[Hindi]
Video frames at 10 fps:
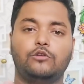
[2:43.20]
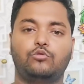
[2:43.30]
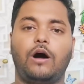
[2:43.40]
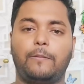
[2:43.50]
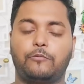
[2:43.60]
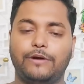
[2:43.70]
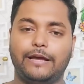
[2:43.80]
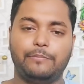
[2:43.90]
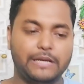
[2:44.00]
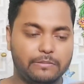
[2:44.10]
तो आपको
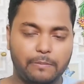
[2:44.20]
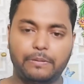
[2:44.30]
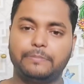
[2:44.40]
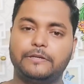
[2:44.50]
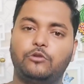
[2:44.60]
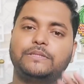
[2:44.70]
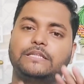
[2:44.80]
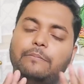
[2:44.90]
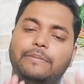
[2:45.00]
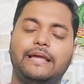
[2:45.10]
ये मिनिमम फिफ्टी रुपीज़
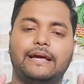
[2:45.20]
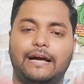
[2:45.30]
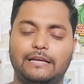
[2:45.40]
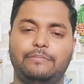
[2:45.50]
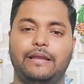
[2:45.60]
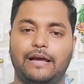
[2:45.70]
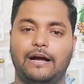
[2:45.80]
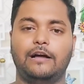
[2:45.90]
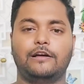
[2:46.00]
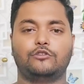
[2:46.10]
का मिलेगा ही
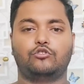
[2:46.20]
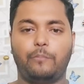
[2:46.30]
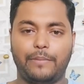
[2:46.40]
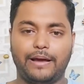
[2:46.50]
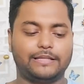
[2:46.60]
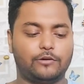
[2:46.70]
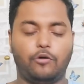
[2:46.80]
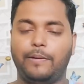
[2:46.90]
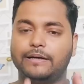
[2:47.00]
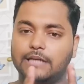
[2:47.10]
मिलेगा तो मैं
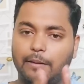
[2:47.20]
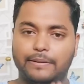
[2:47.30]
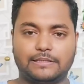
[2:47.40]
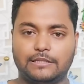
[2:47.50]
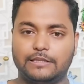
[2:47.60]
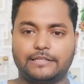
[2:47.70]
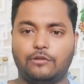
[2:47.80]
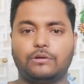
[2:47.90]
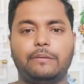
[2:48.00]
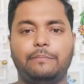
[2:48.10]
देखो भाई हमेशा
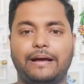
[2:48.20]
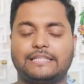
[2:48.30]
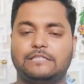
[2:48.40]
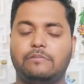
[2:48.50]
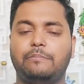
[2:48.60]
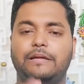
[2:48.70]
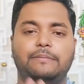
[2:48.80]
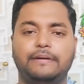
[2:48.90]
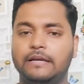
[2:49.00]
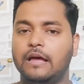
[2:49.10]
देखता हूँ कि मैक्सिमम
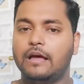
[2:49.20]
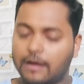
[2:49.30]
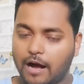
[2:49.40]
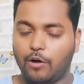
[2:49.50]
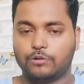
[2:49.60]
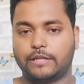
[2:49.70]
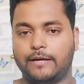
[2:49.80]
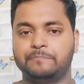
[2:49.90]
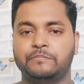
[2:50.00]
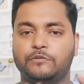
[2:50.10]
बेनिफिट कहाँ होता
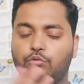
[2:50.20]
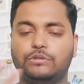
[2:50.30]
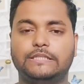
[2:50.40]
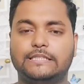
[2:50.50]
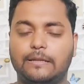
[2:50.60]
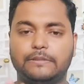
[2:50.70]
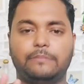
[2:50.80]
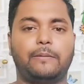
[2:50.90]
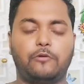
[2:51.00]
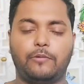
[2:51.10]
है तो उस हिसाब से
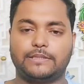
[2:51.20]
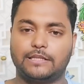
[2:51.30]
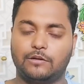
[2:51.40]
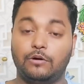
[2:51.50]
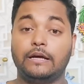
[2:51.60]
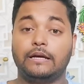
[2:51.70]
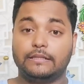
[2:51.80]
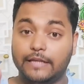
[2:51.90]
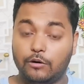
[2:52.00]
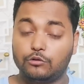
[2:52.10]
मैं आपको बताता हूँ
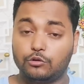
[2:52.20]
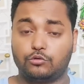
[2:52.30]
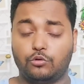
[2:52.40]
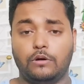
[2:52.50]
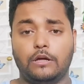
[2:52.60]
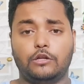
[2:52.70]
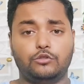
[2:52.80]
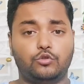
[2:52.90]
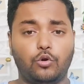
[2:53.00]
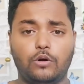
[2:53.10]
देखो दोस्तों
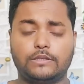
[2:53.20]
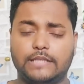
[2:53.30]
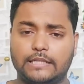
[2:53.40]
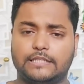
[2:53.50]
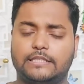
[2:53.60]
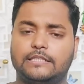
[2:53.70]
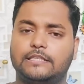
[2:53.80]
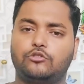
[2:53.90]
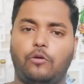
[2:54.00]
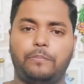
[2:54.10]
जो लोग ज़्यादा से
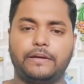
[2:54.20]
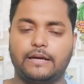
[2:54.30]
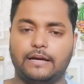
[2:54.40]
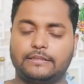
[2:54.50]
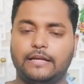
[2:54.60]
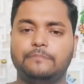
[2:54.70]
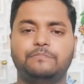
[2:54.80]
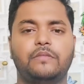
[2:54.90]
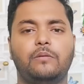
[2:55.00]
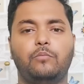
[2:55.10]
ज़्यादा शॉपिंग करते
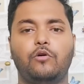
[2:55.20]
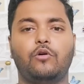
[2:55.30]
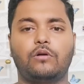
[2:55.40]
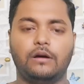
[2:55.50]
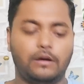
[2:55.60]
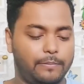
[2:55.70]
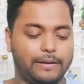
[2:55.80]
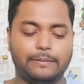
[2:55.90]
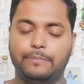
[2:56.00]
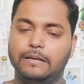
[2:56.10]
हैं वो लोग
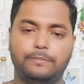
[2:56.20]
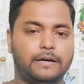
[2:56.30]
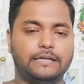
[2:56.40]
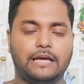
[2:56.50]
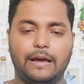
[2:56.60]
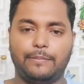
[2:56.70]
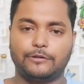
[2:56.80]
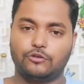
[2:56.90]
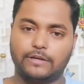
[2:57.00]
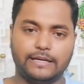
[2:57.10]
भाई फ्लिपकार्ट या
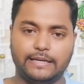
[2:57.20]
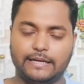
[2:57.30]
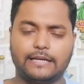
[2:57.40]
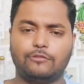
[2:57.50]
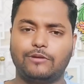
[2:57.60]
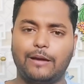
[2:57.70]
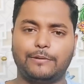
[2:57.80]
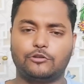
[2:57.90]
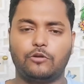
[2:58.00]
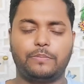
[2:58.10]
अमेजोन का ही लेगा क्योंकि
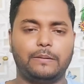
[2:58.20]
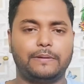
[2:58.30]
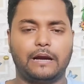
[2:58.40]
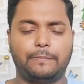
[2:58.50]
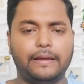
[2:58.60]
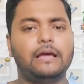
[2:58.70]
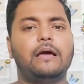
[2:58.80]
अमेजोन और फ्लिपकार्ट